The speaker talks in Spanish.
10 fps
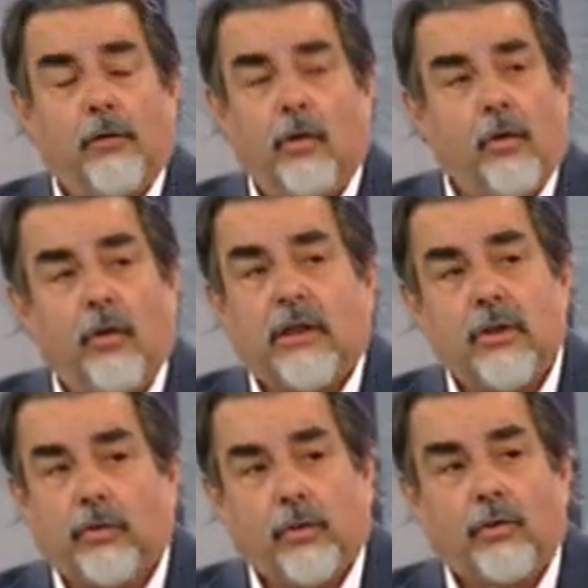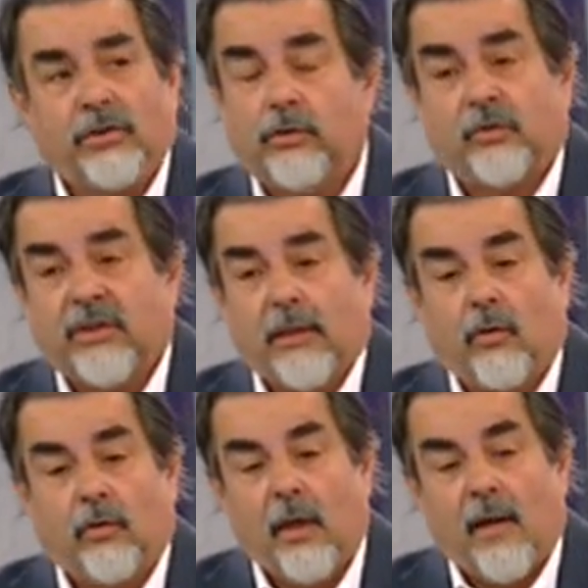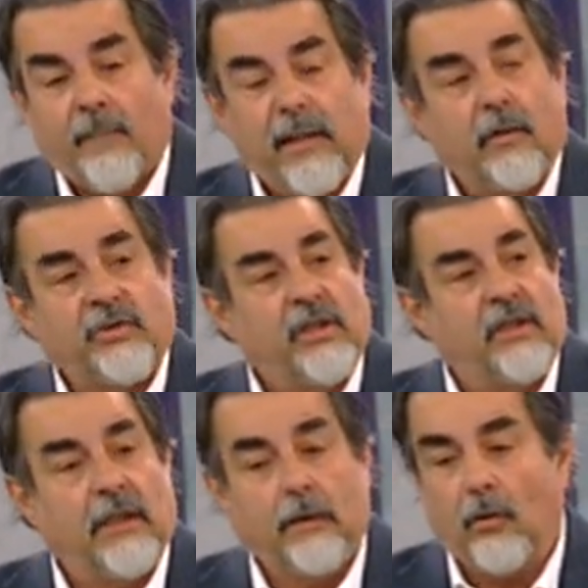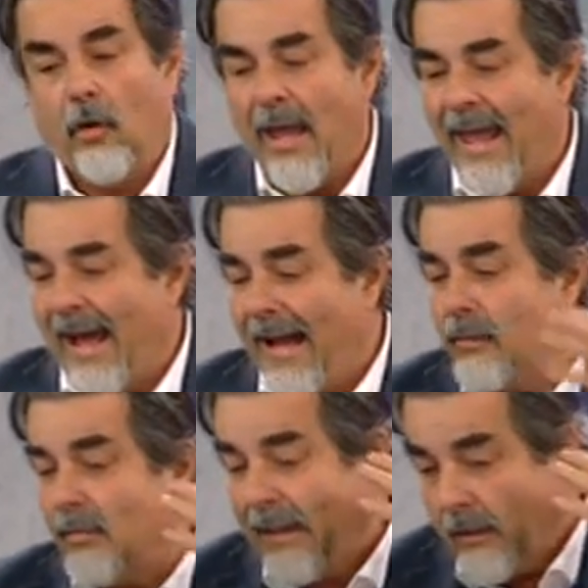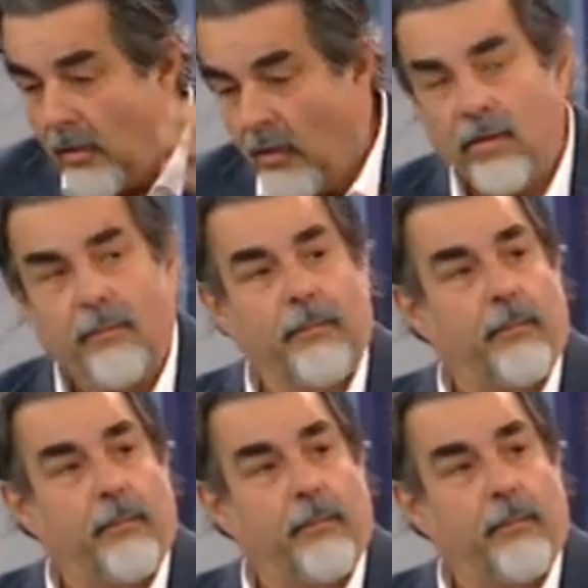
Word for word: dolor que yo todos estos años vengo sintiendo. Hay un enorme